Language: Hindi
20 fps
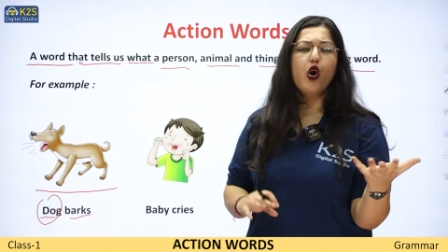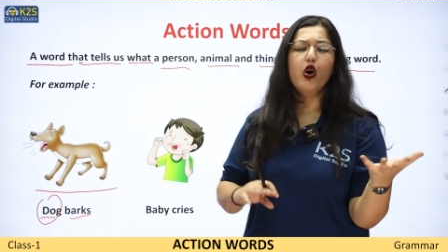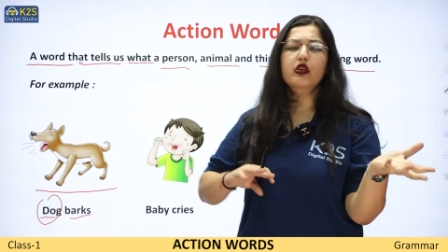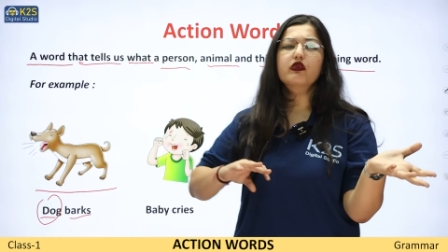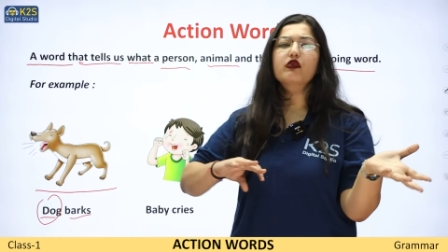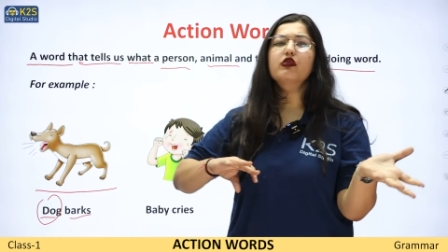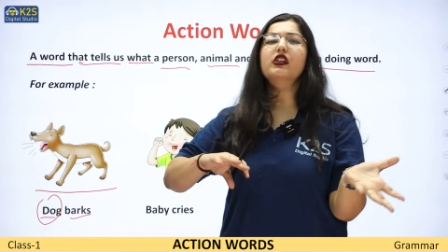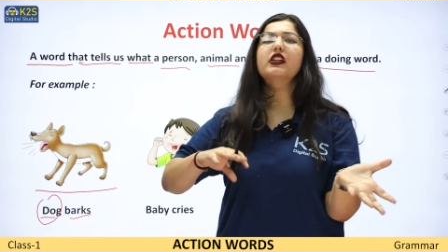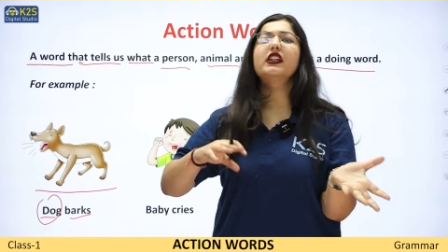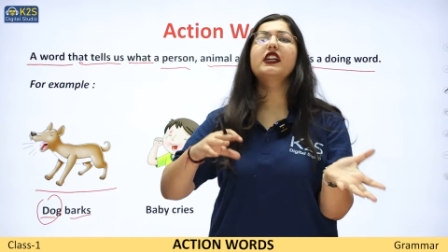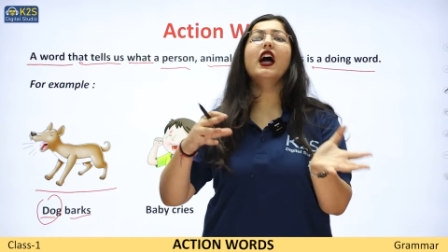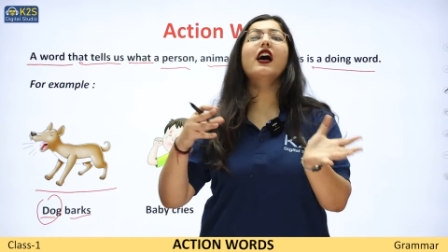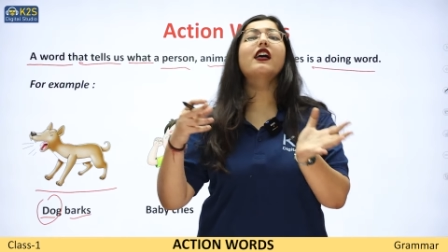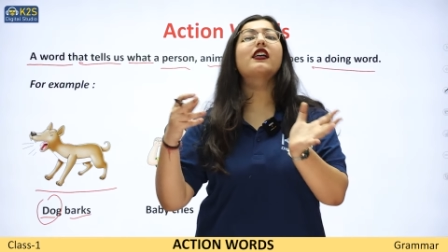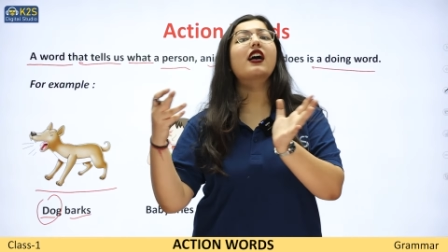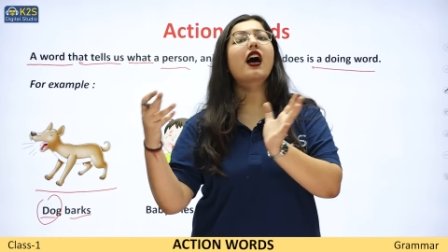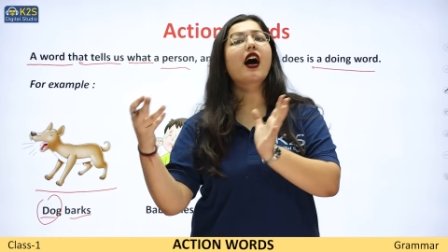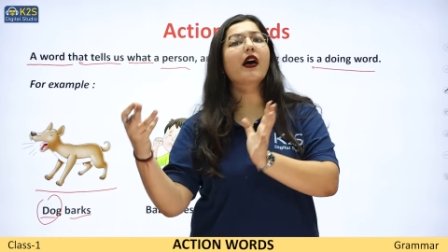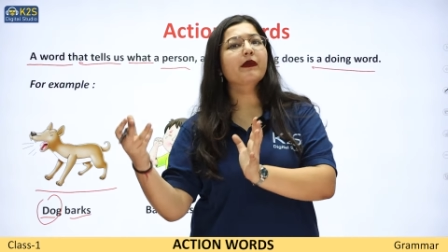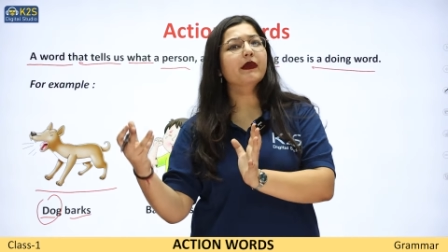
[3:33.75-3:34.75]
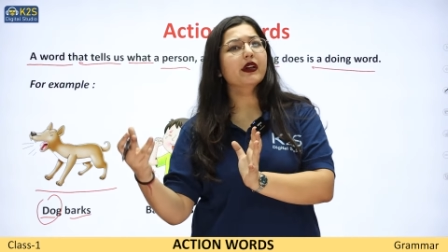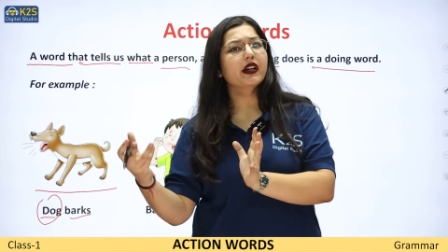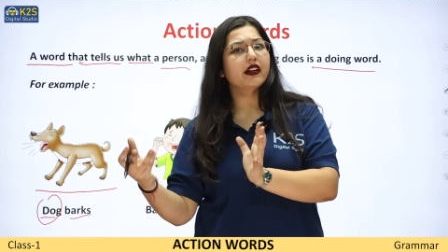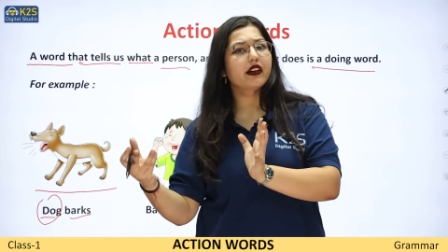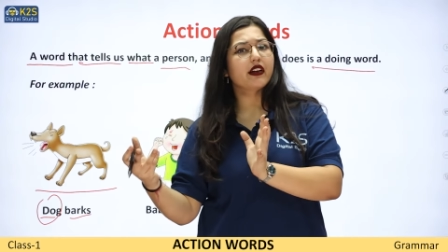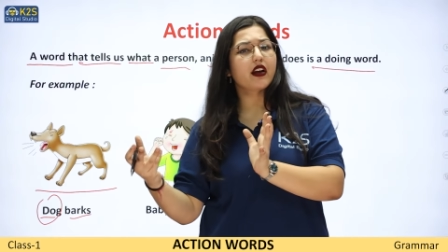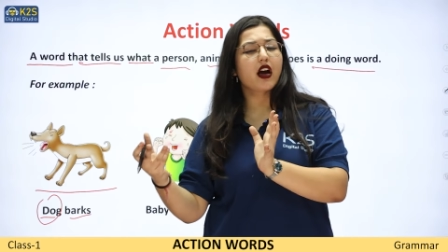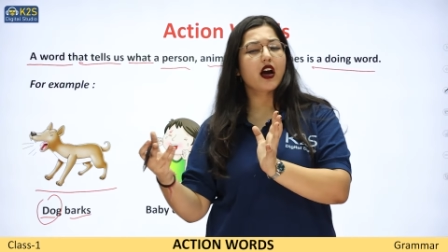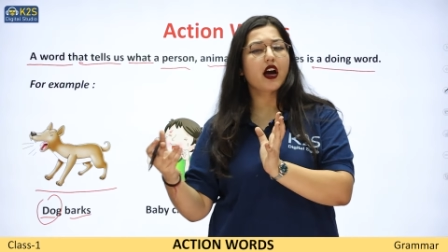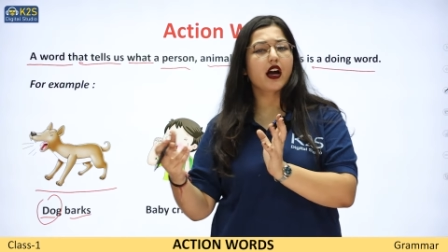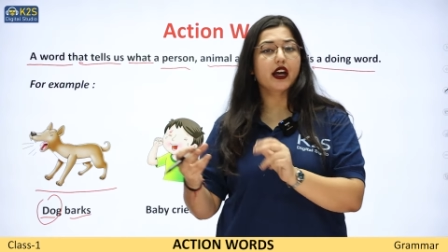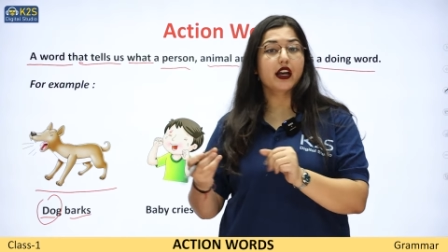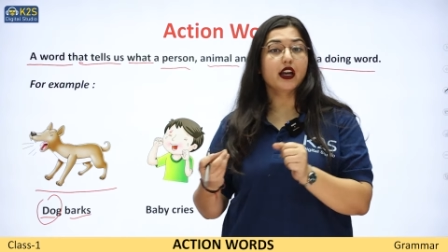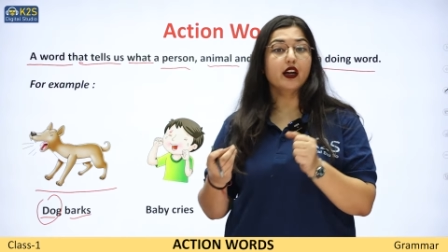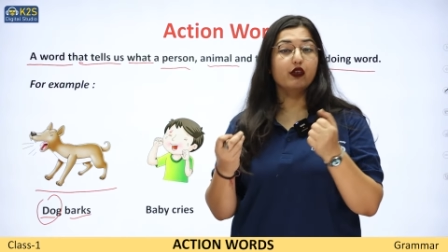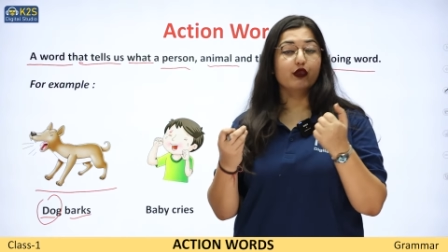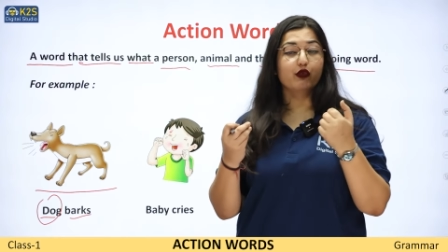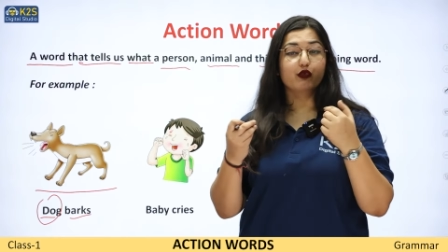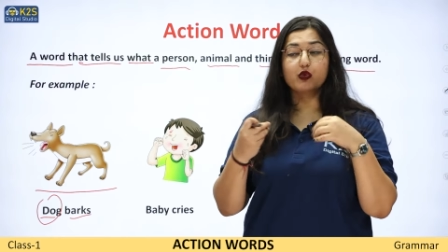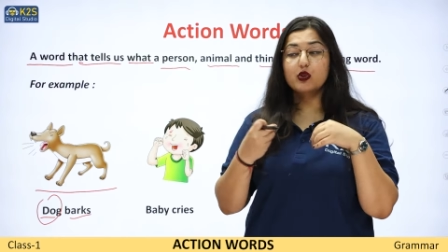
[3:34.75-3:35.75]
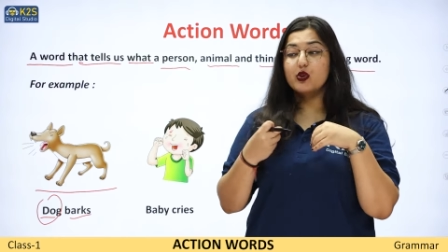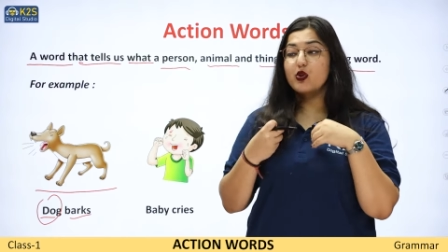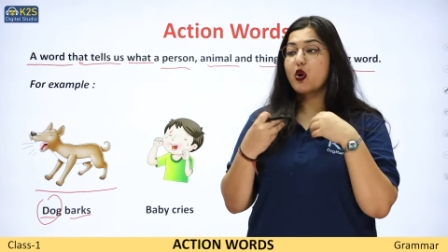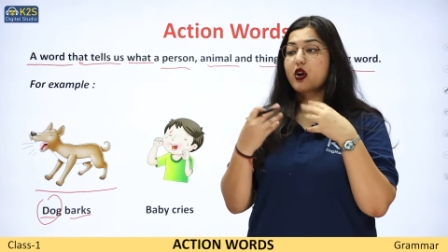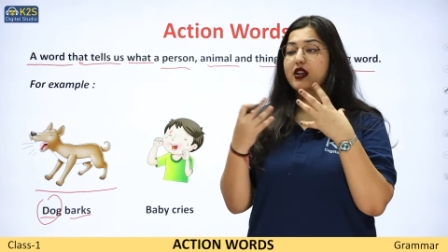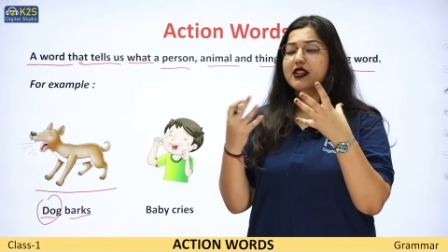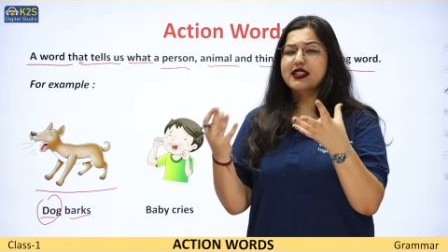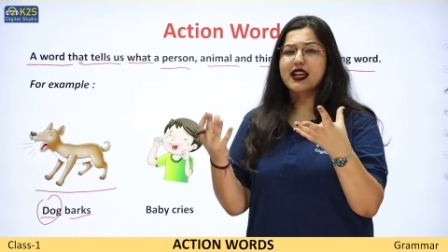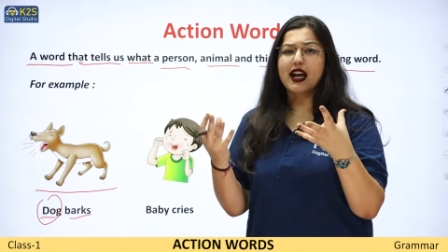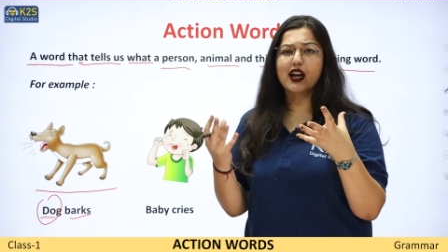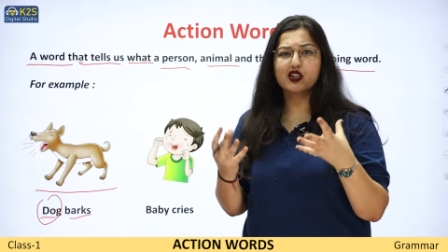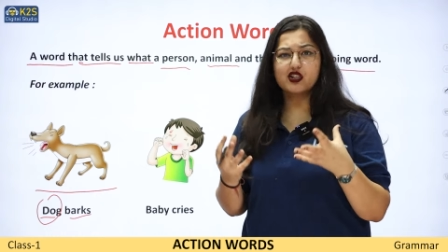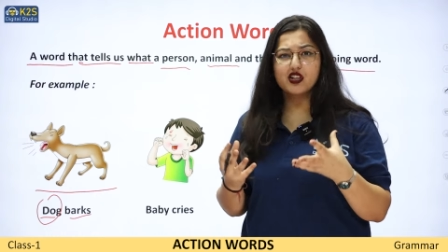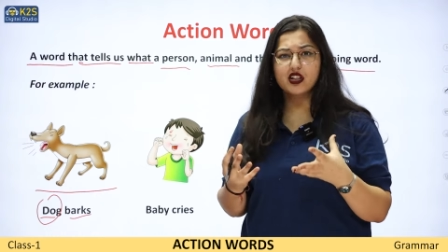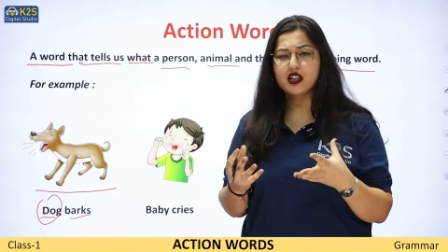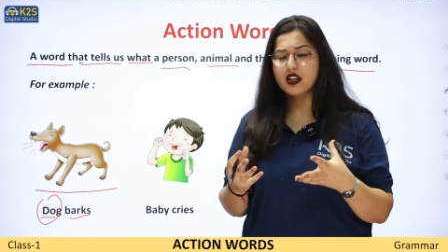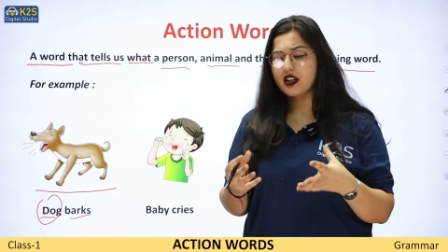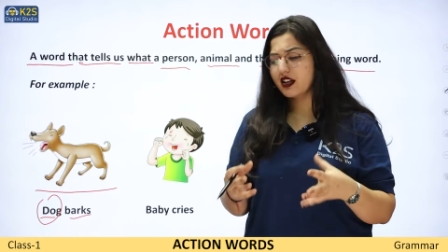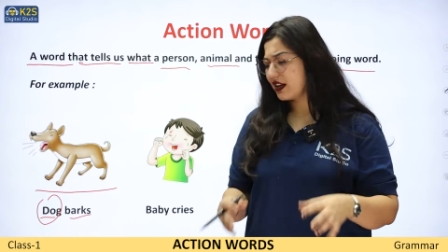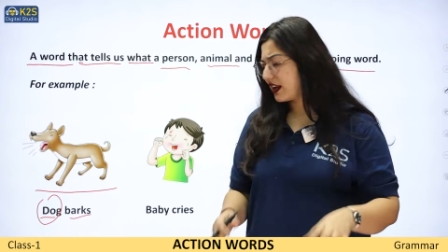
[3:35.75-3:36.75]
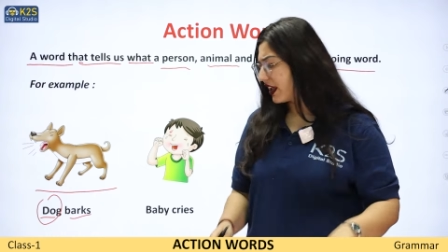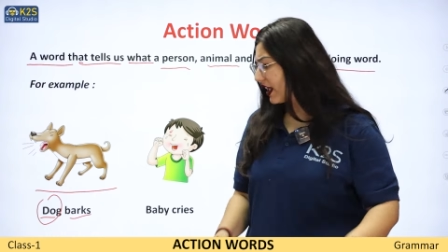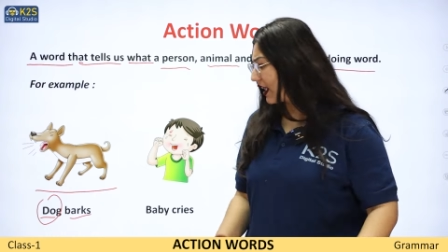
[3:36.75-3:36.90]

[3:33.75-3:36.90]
और वो क्या काम कर रहा है वो कौन सा एक्शन कर